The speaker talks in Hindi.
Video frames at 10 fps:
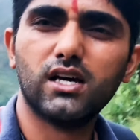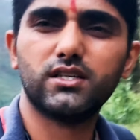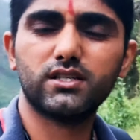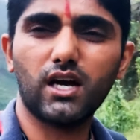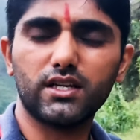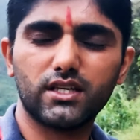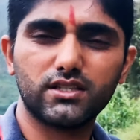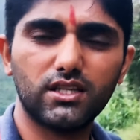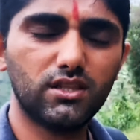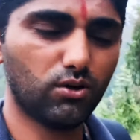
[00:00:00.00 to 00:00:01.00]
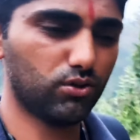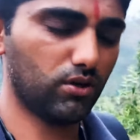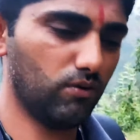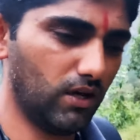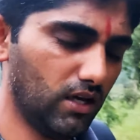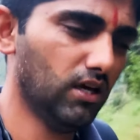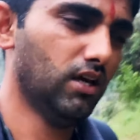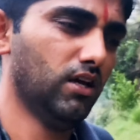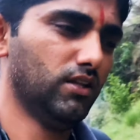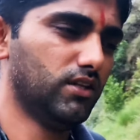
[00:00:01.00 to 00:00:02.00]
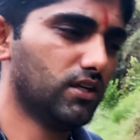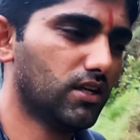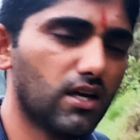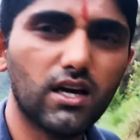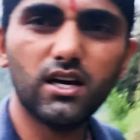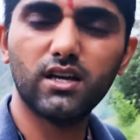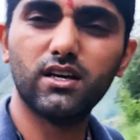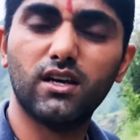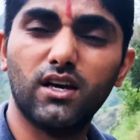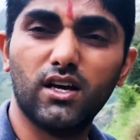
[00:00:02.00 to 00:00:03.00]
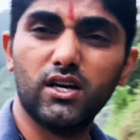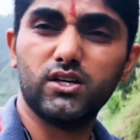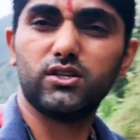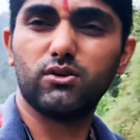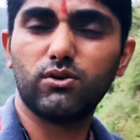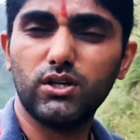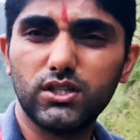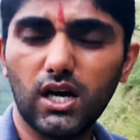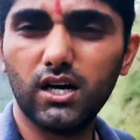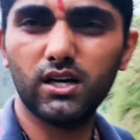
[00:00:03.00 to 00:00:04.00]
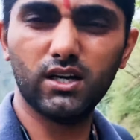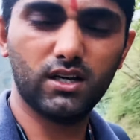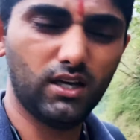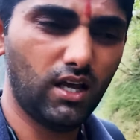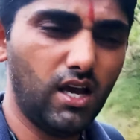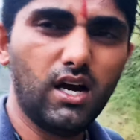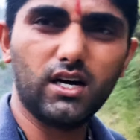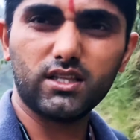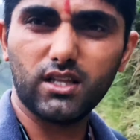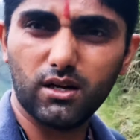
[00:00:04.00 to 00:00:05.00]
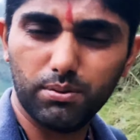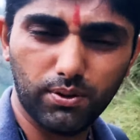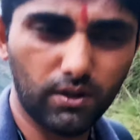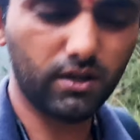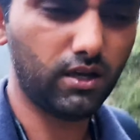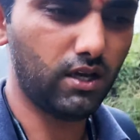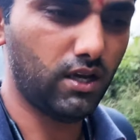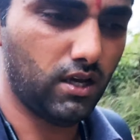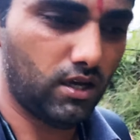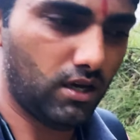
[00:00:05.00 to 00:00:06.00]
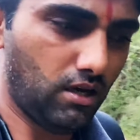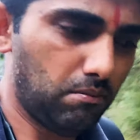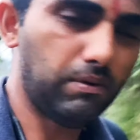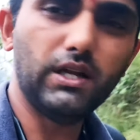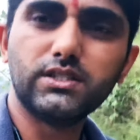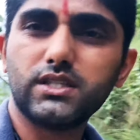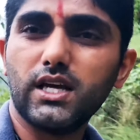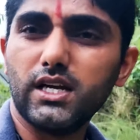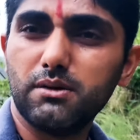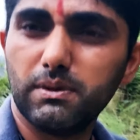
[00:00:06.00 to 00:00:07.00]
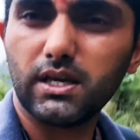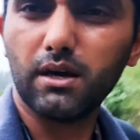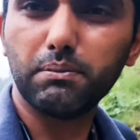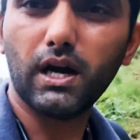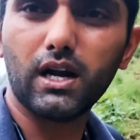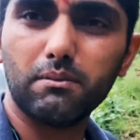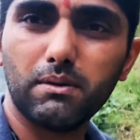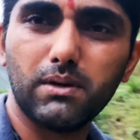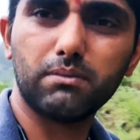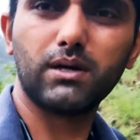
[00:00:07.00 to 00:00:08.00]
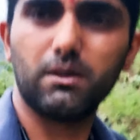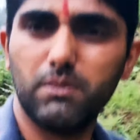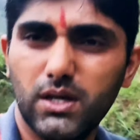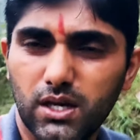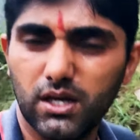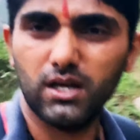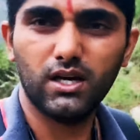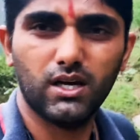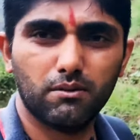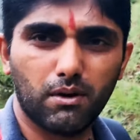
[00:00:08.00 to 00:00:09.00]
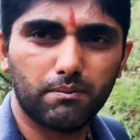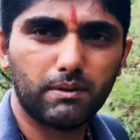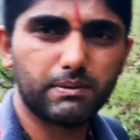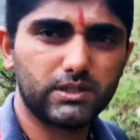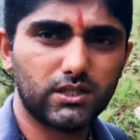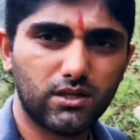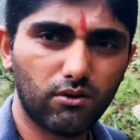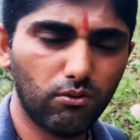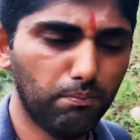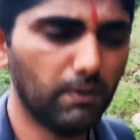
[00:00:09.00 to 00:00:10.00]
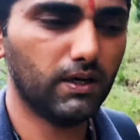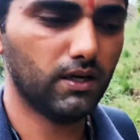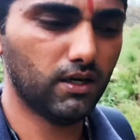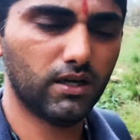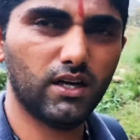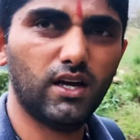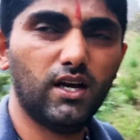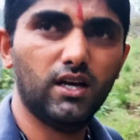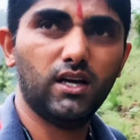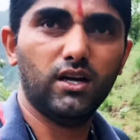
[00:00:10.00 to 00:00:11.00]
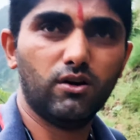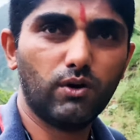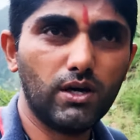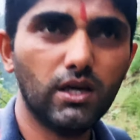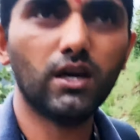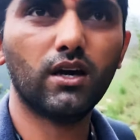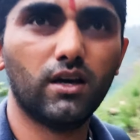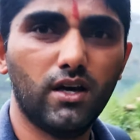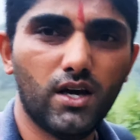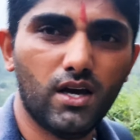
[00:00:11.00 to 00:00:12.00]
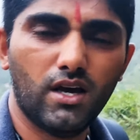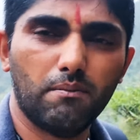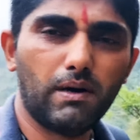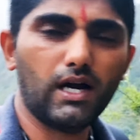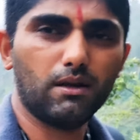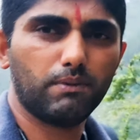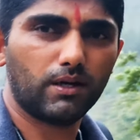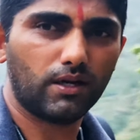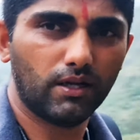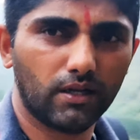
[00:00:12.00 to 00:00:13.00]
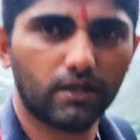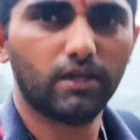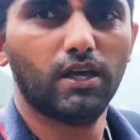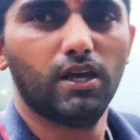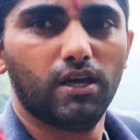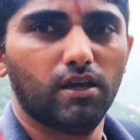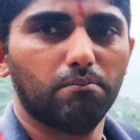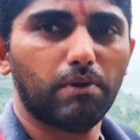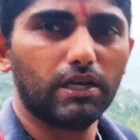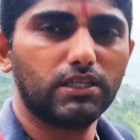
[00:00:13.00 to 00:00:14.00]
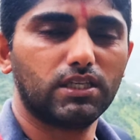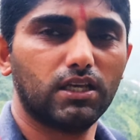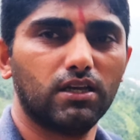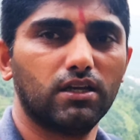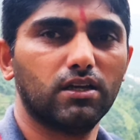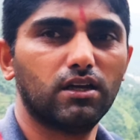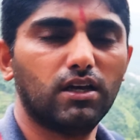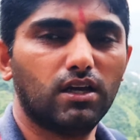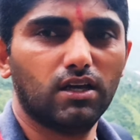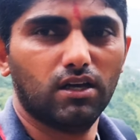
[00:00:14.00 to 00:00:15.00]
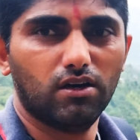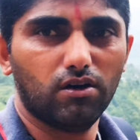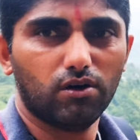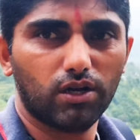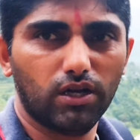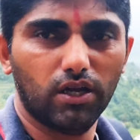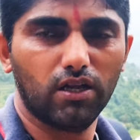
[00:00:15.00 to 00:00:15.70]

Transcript: सार्थक सिद्ध होते हुए दिख रही है क्योंकि जहाँ हर तरफ प्लेन साइड में क्या पहाड़ में भी अब गर्मी अपने प्रचंड रूप में है वहीं पहाड़ पर बारिश और